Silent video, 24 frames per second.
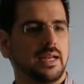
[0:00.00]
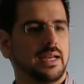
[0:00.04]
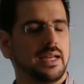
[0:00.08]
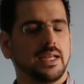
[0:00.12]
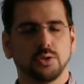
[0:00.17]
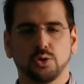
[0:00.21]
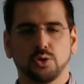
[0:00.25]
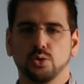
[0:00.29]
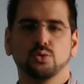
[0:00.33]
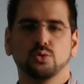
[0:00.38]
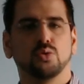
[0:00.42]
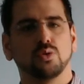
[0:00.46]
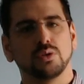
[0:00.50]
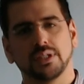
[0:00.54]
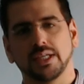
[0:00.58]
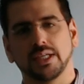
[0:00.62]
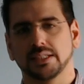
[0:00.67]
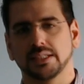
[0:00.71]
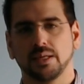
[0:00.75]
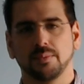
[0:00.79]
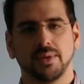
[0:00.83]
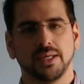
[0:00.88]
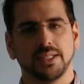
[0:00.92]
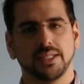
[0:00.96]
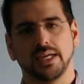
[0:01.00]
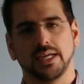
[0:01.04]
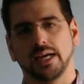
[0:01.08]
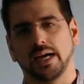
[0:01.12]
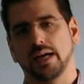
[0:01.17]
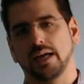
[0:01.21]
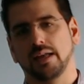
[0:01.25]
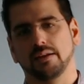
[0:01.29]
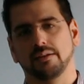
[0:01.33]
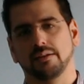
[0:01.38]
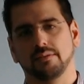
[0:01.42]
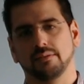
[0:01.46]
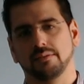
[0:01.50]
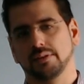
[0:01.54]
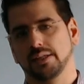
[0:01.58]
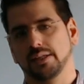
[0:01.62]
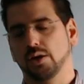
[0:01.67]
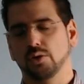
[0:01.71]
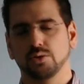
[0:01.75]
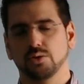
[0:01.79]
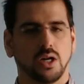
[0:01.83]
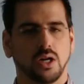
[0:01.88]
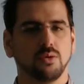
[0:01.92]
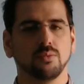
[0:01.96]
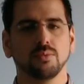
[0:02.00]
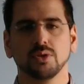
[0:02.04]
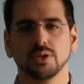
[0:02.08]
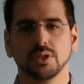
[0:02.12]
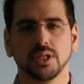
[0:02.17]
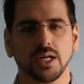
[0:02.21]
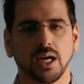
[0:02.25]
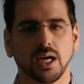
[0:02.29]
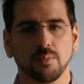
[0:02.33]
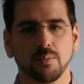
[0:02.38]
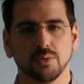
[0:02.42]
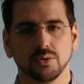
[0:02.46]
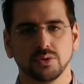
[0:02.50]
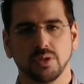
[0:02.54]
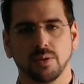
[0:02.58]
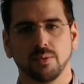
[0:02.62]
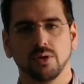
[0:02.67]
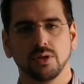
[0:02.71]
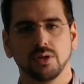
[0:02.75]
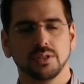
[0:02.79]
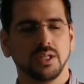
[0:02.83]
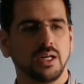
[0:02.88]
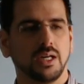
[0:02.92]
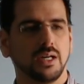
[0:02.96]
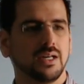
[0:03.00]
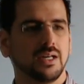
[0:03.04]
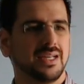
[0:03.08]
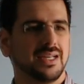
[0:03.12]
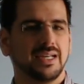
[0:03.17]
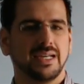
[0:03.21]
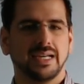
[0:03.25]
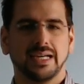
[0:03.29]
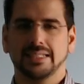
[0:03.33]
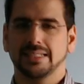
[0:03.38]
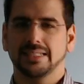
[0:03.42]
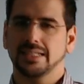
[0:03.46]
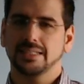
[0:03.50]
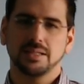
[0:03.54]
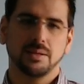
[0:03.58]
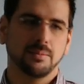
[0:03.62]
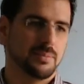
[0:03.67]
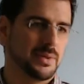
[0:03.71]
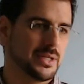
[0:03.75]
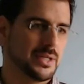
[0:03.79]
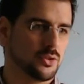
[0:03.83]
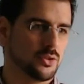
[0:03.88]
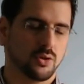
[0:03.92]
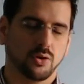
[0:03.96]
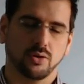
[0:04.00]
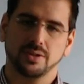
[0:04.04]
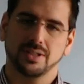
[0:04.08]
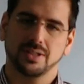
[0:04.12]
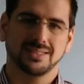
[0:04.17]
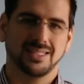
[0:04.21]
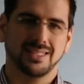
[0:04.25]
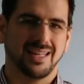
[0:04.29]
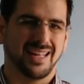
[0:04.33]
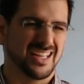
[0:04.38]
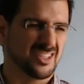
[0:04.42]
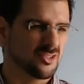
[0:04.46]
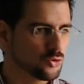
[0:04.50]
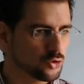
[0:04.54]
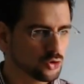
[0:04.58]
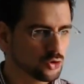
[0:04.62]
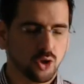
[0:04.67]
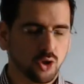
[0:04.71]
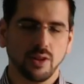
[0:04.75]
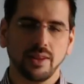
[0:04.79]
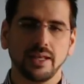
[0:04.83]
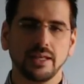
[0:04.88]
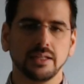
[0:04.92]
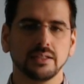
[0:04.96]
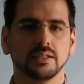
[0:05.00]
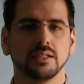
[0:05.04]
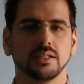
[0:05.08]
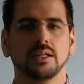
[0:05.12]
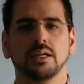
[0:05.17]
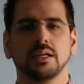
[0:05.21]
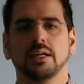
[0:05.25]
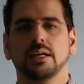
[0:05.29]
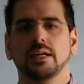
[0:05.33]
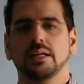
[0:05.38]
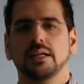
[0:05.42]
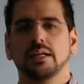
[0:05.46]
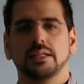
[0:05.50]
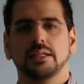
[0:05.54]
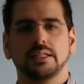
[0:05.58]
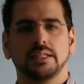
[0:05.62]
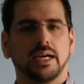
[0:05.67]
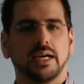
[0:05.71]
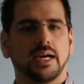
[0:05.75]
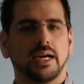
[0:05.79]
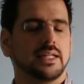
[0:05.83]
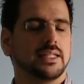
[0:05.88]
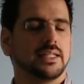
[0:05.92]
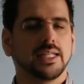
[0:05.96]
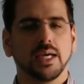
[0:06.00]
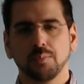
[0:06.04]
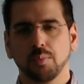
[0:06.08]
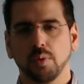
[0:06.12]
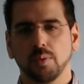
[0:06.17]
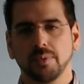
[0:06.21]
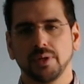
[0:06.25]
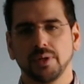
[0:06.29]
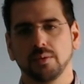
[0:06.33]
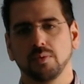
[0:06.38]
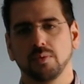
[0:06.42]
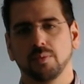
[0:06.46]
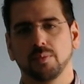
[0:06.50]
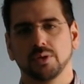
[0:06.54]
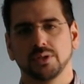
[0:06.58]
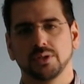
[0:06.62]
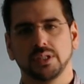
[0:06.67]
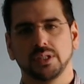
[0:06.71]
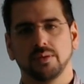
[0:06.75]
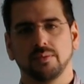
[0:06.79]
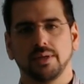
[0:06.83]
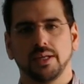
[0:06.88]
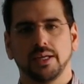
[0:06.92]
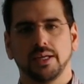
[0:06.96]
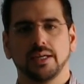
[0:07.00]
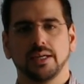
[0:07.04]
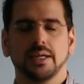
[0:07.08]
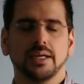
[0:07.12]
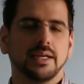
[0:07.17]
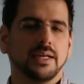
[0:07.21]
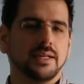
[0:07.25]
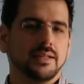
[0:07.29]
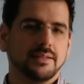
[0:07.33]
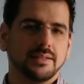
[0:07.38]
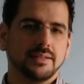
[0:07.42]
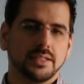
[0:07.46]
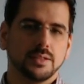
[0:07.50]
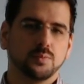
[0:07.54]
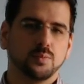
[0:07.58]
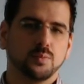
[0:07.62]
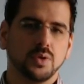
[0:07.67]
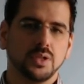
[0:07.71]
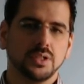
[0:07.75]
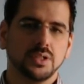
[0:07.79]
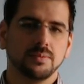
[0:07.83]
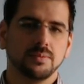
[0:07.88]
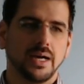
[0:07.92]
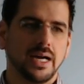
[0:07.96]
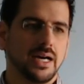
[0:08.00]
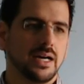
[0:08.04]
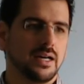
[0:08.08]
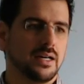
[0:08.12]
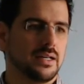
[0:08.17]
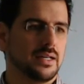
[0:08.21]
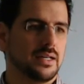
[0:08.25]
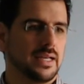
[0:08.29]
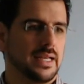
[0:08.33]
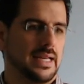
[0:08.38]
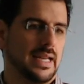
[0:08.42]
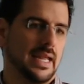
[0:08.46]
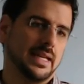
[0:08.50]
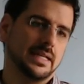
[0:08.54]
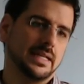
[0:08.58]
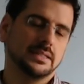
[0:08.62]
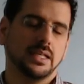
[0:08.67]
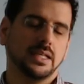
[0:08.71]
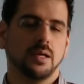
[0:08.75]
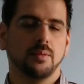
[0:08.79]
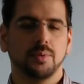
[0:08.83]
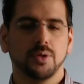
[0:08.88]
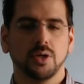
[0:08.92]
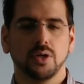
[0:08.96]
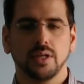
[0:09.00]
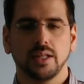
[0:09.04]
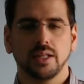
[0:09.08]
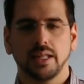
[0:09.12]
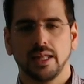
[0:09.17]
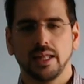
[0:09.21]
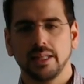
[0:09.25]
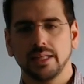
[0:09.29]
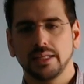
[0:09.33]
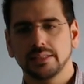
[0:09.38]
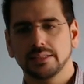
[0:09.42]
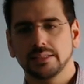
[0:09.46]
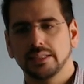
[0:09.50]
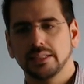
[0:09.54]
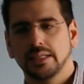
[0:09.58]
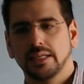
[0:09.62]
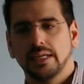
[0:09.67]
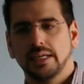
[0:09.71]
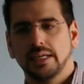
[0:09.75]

las consultas que me llegan de los alumnos de campus de bolsa, esas siempre son contestadas todas y en el tiempo mínimo posible. Después van en la lista de prioridades